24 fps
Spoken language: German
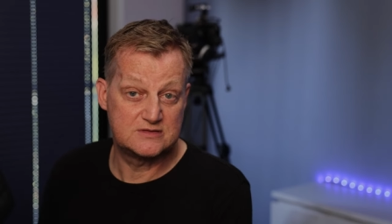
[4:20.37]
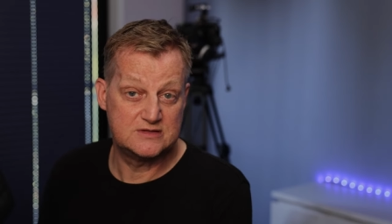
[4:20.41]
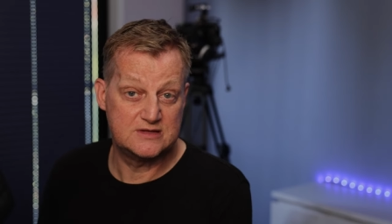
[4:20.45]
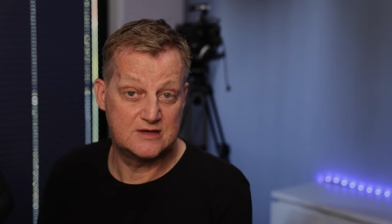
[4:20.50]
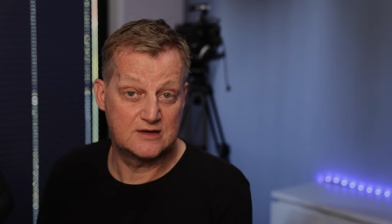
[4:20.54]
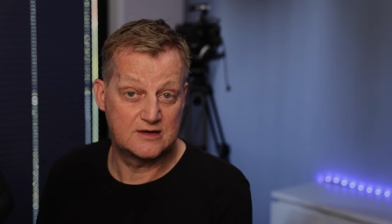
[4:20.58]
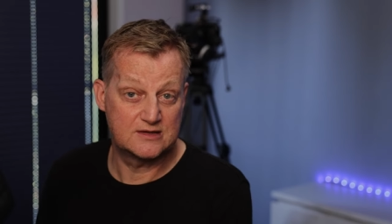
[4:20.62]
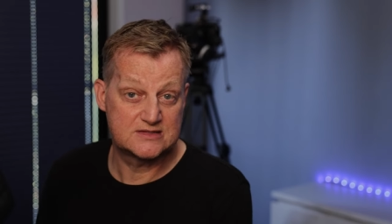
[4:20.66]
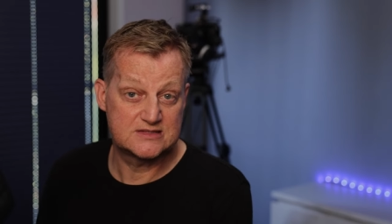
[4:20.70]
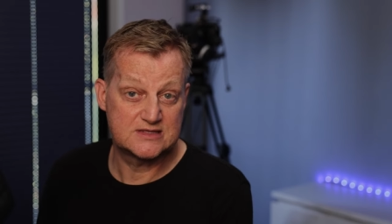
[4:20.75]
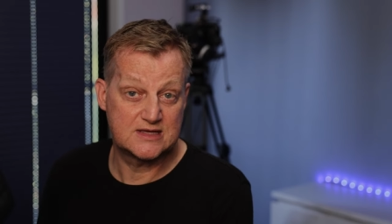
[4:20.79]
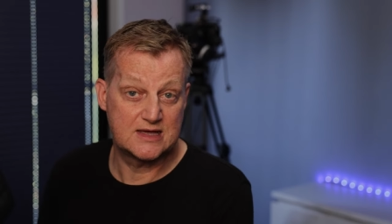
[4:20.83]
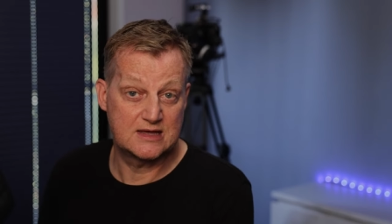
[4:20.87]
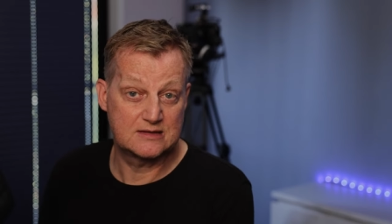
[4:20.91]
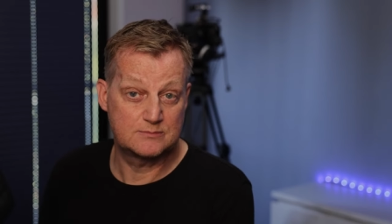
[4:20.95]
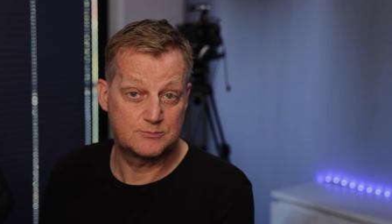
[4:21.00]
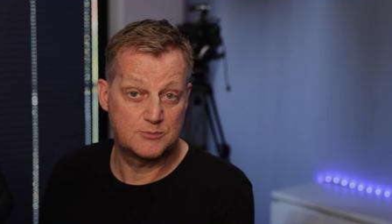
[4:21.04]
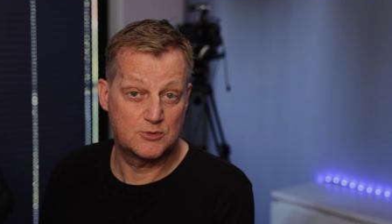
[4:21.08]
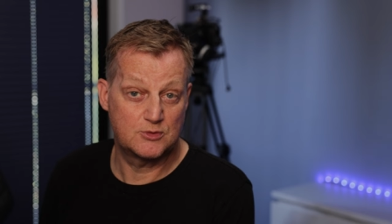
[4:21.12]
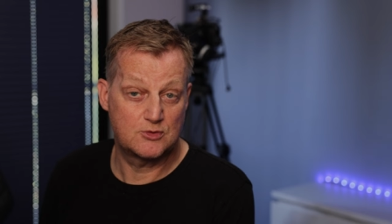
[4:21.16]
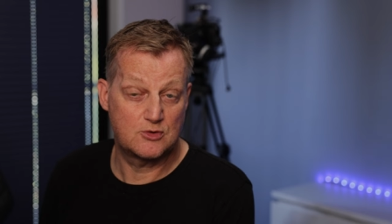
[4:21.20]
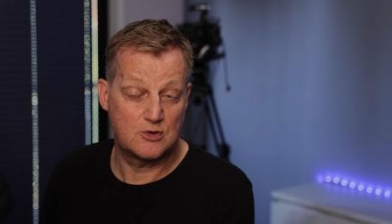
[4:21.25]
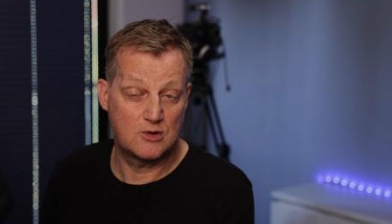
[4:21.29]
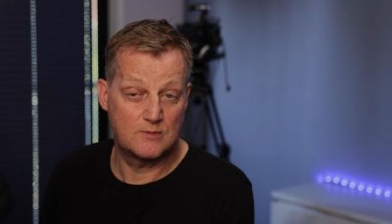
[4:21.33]
die ihr gezeigt
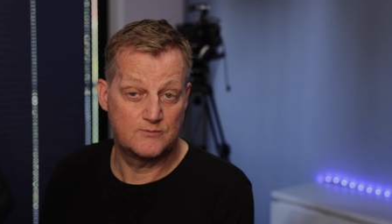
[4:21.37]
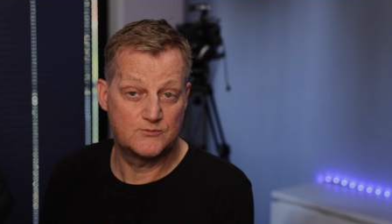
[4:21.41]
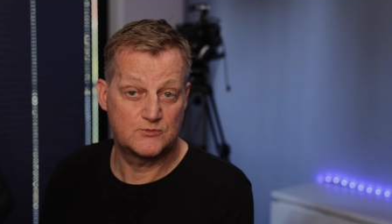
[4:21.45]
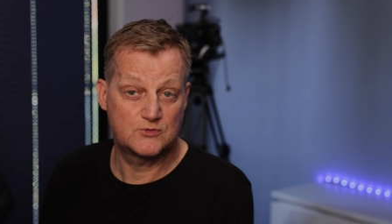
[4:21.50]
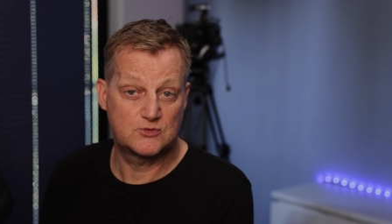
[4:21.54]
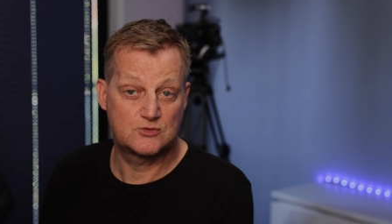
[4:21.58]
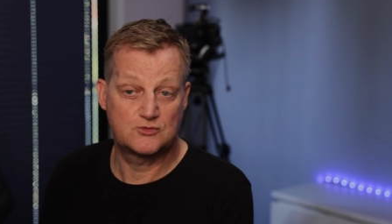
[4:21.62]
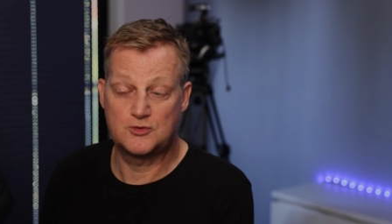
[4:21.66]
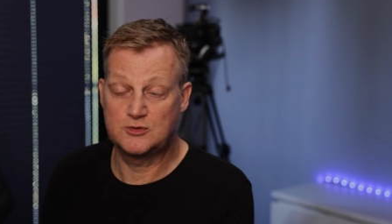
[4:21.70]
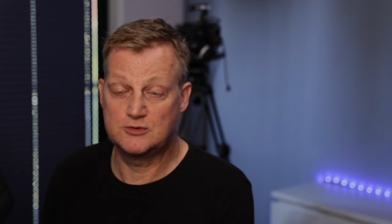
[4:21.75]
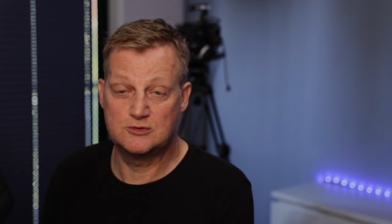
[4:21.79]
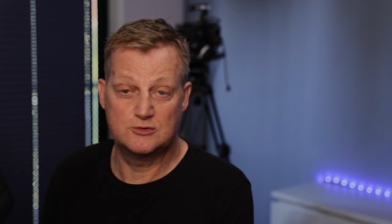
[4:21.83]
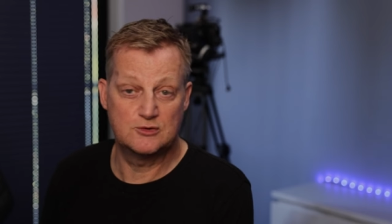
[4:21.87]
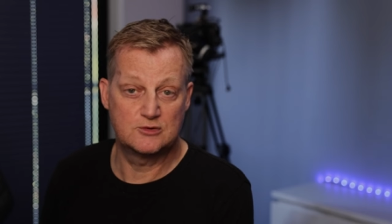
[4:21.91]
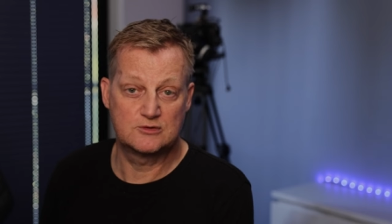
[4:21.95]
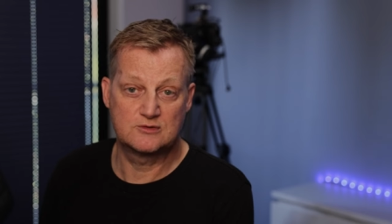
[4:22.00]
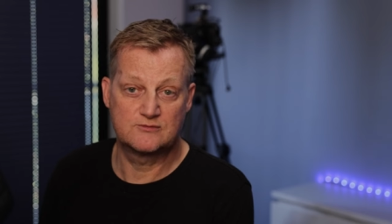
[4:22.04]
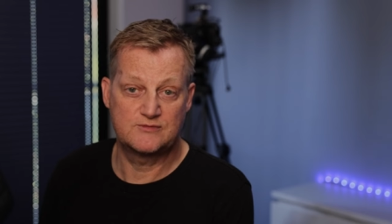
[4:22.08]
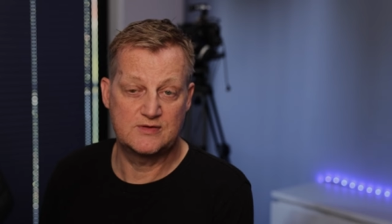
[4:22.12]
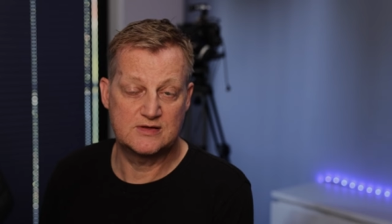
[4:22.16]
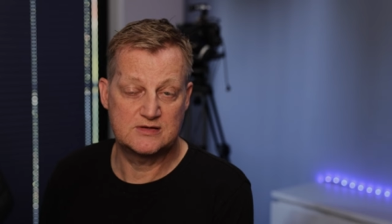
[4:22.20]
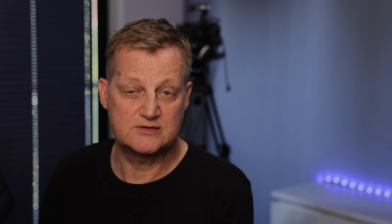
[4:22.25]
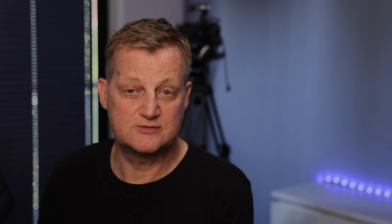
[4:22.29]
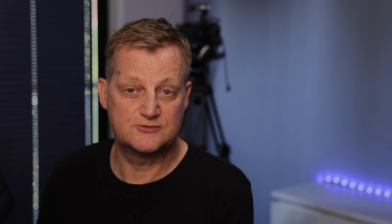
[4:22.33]
bekommt von
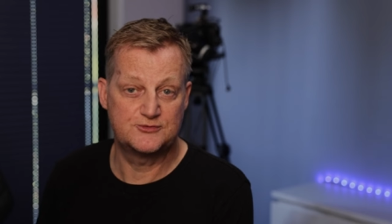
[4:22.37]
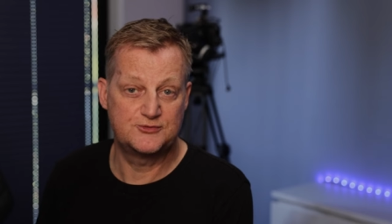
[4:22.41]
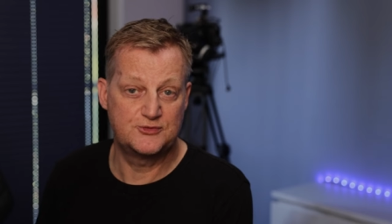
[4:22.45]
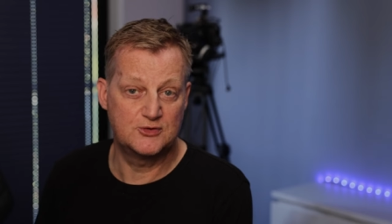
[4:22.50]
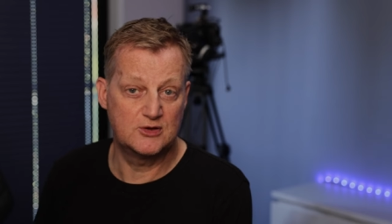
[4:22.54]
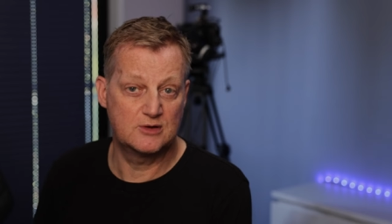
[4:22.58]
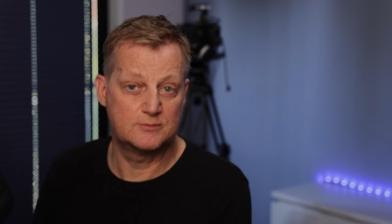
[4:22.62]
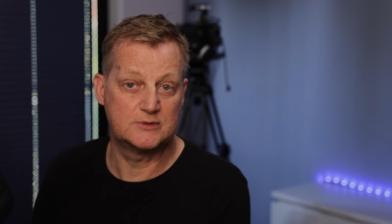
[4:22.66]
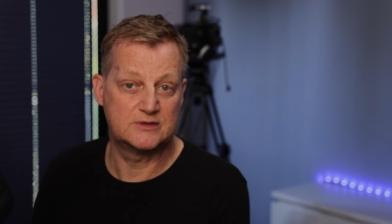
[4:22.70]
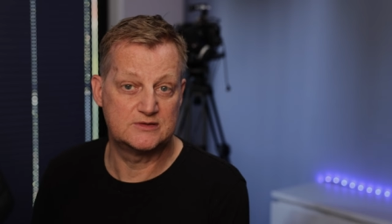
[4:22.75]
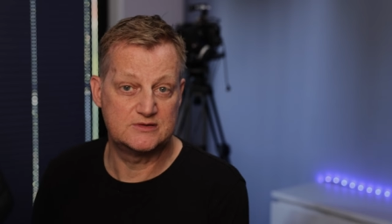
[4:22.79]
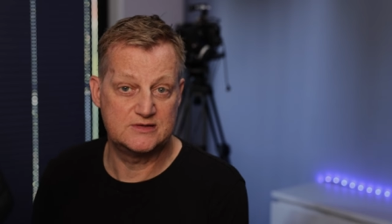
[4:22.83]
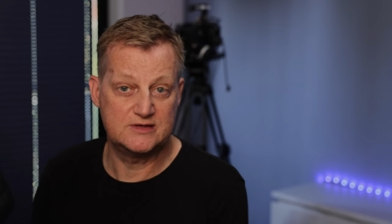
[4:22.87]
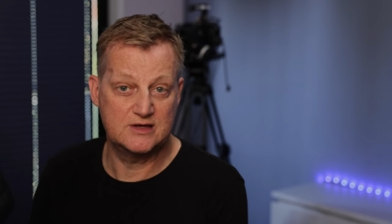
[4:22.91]
irgendwelchen Firmen,